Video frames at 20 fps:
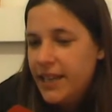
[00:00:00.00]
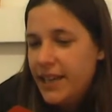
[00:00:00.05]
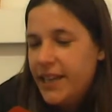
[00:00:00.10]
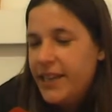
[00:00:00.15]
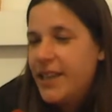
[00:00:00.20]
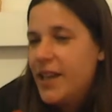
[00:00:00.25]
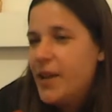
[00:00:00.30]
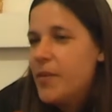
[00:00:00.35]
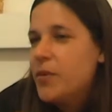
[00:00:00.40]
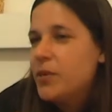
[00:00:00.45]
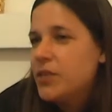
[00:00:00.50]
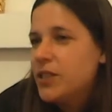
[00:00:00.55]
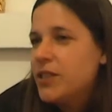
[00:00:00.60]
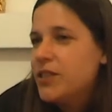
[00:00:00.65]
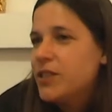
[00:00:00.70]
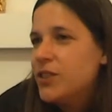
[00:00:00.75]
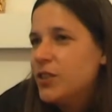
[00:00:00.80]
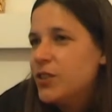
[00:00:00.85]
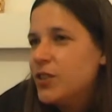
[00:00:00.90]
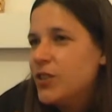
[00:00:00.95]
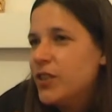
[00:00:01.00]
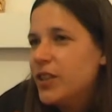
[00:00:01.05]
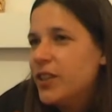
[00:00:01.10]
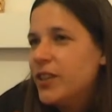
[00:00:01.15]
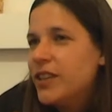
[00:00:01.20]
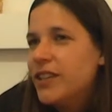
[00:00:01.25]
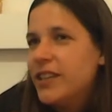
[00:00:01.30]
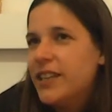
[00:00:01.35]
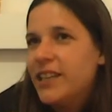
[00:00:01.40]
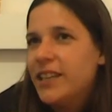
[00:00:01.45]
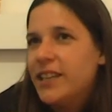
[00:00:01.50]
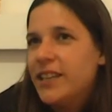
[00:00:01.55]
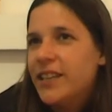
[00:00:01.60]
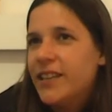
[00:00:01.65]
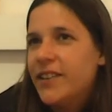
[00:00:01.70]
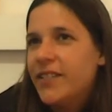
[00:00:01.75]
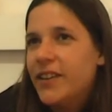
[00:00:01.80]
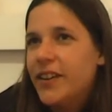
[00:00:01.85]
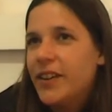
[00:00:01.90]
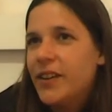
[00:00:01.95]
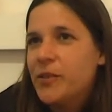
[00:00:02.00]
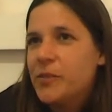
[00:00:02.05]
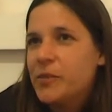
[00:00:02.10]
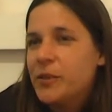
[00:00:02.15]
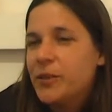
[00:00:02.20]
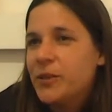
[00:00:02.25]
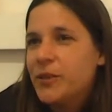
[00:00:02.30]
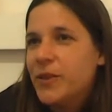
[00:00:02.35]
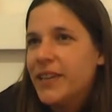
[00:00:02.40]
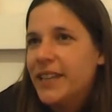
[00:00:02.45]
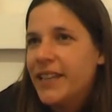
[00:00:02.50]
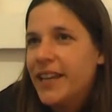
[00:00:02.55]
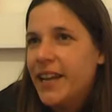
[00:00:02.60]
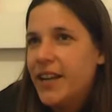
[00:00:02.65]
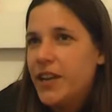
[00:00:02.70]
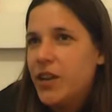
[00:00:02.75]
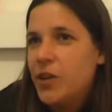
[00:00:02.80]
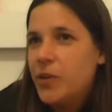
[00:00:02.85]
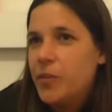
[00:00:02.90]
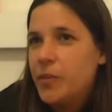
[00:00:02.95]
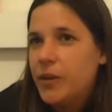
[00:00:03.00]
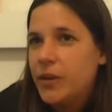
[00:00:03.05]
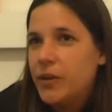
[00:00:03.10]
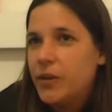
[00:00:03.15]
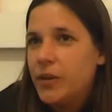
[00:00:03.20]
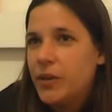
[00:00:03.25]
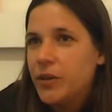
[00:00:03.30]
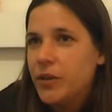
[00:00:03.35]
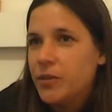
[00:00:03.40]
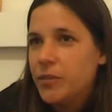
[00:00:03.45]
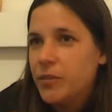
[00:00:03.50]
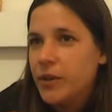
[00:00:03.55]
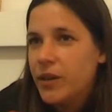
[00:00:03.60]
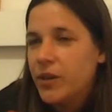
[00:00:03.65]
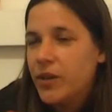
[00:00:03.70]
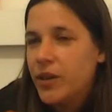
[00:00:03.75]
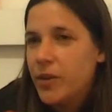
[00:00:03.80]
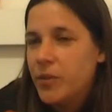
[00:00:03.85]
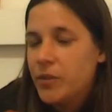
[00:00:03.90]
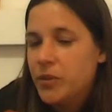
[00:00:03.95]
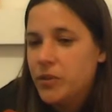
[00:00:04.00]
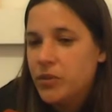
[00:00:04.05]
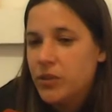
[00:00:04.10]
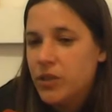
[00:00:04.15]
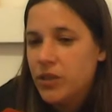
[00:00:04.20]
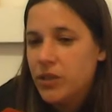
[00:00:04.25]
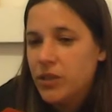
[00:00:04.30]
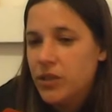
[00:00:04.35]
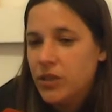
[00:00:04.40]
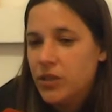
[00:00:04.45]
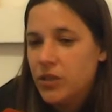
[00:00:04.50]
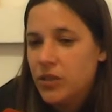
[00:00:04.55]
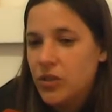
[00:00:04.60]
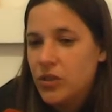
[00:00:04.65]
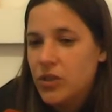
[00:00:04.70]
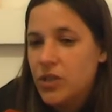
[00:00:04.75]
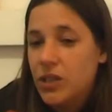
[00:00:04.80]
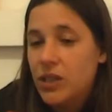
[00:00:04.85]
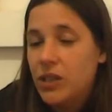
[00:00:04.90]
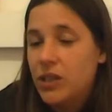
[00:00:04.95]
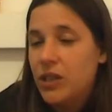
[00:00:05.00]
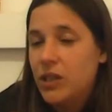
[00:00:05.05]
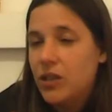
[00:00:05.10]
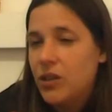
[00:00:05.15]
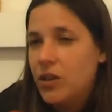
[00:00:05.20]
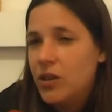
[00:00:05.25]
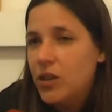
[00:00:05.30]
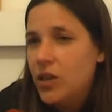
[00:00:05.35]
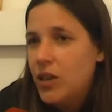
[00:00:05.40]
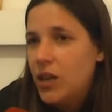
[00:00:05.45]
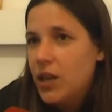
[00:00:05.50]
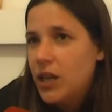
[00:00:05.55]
estábamos ansiosos de, de, ver cómo nos iba este año, pero bueno, mejoramos en, todo sentido.